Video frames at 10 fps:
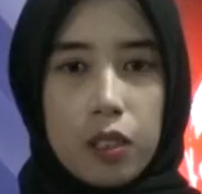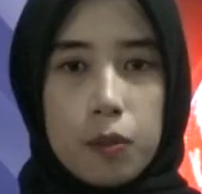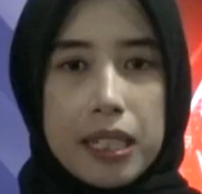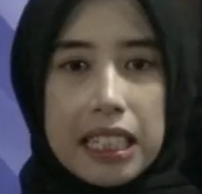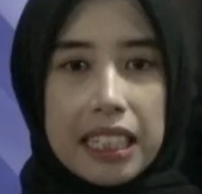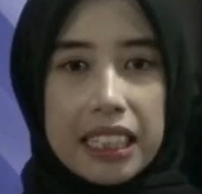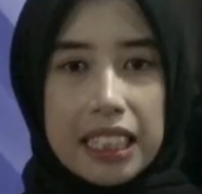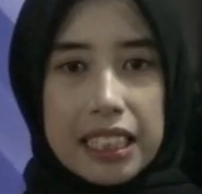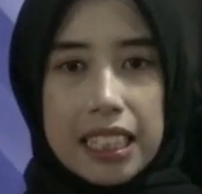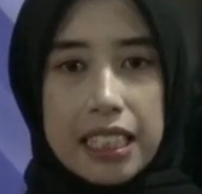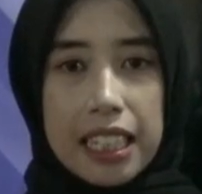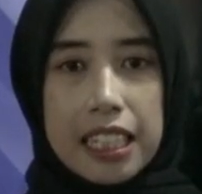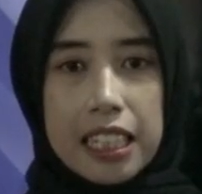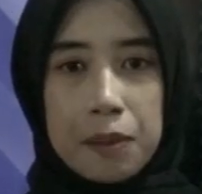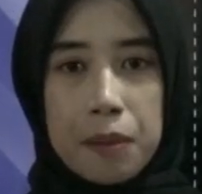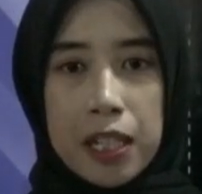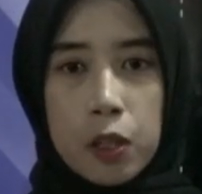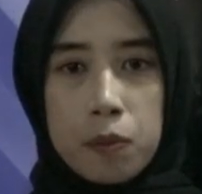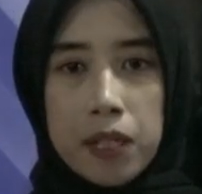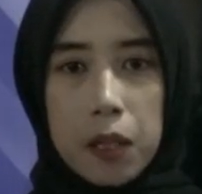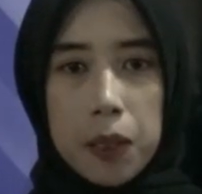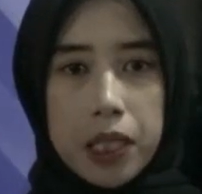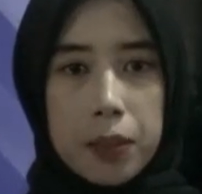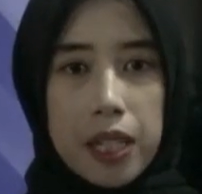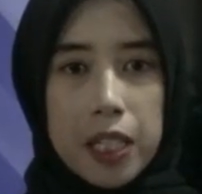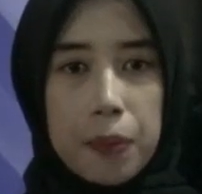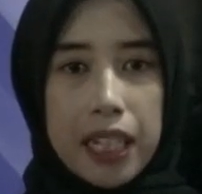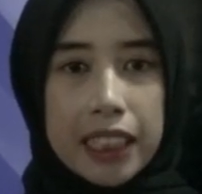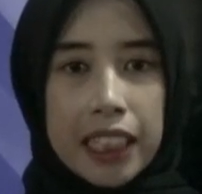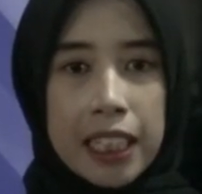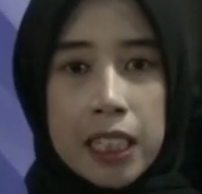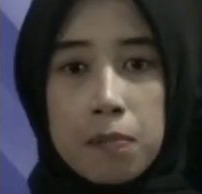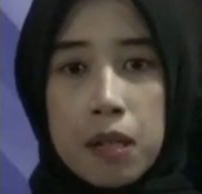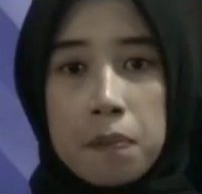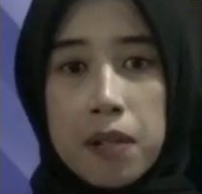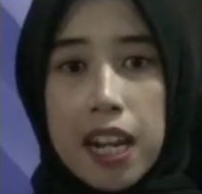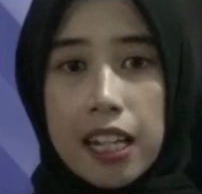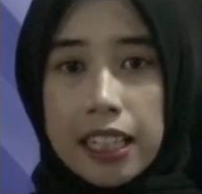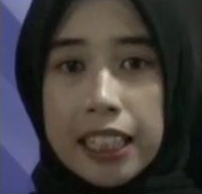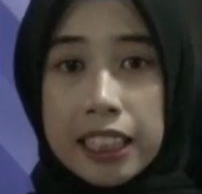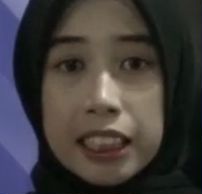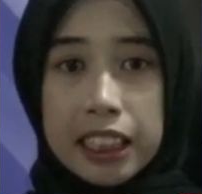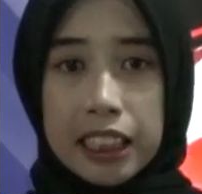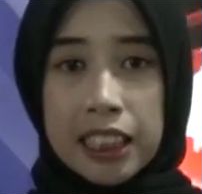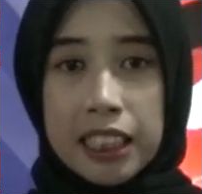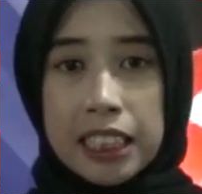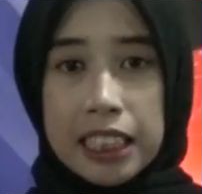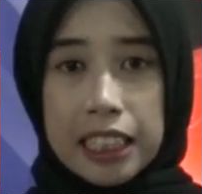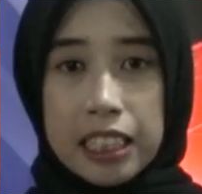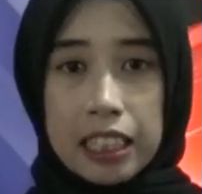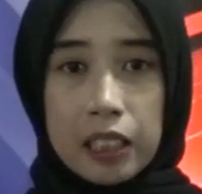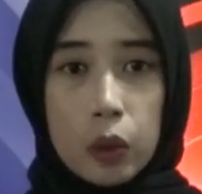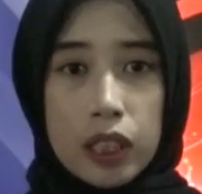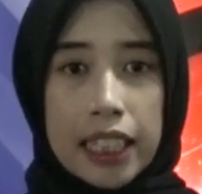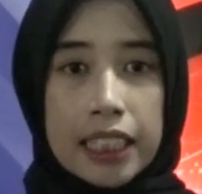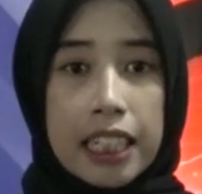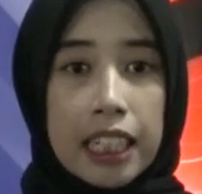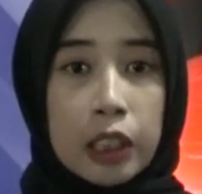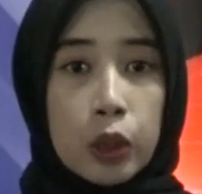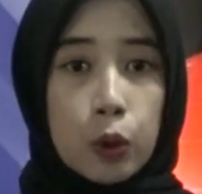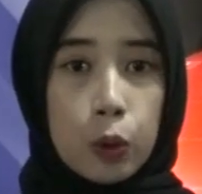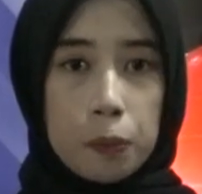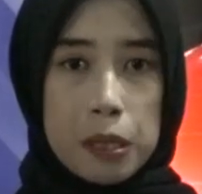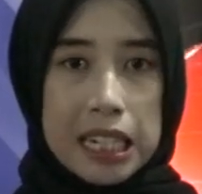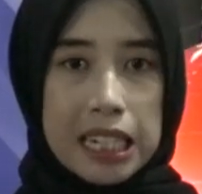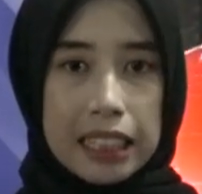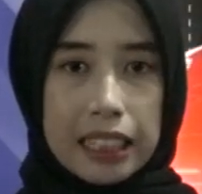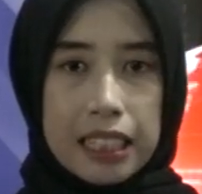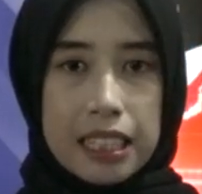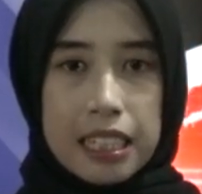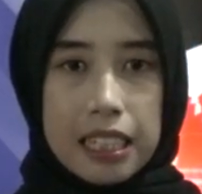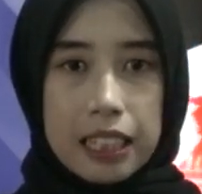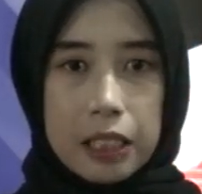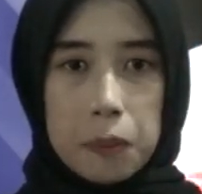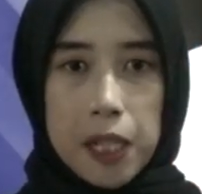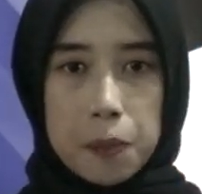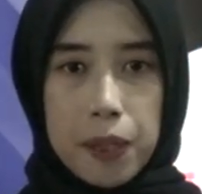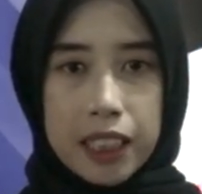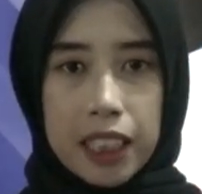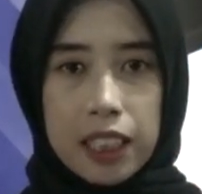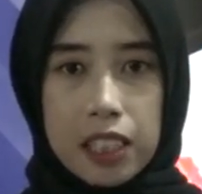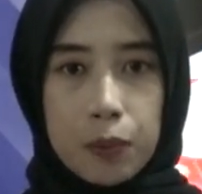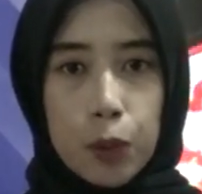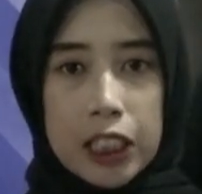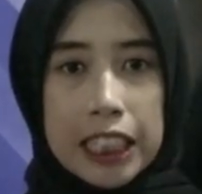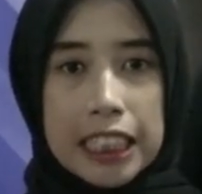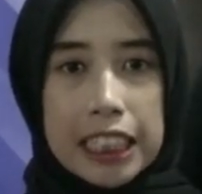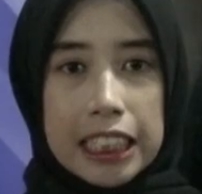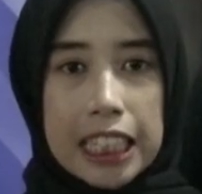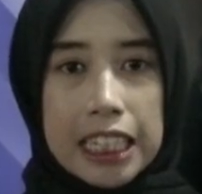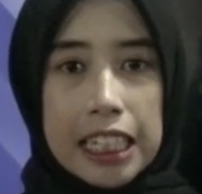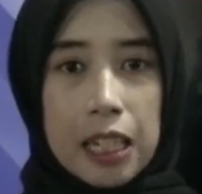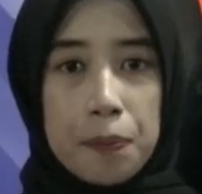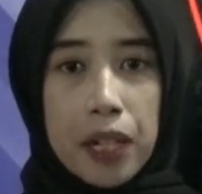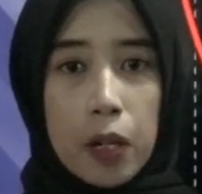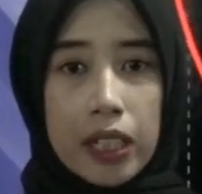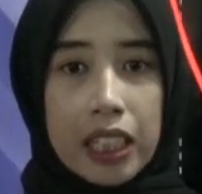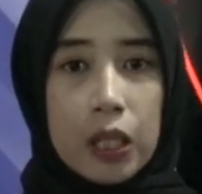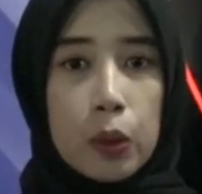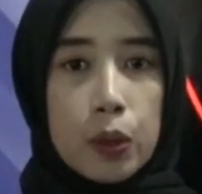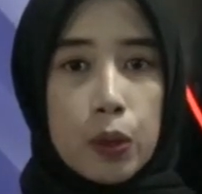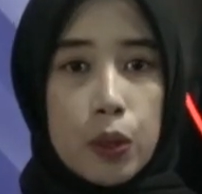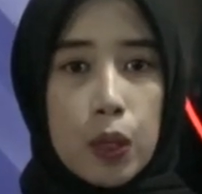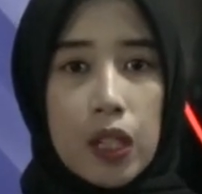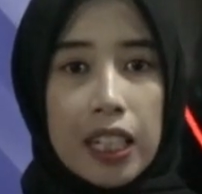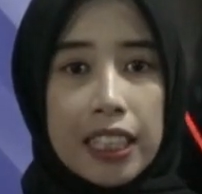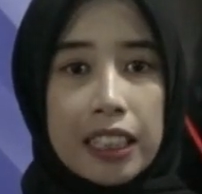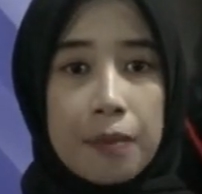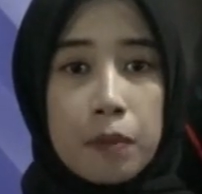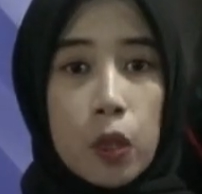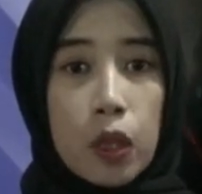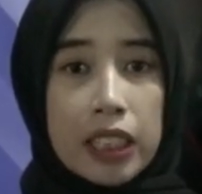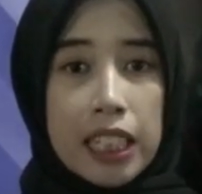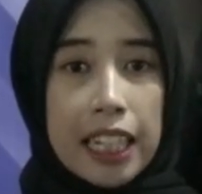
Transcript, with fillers: Rumah Sakit Hasan Sadikin Bandung merawat 11 pasien demam berdarah denji dengan keluhan yang cukup berat. Kesebelas pasien tersebut kini tengah dalam perawatan khusus oleh tim dokter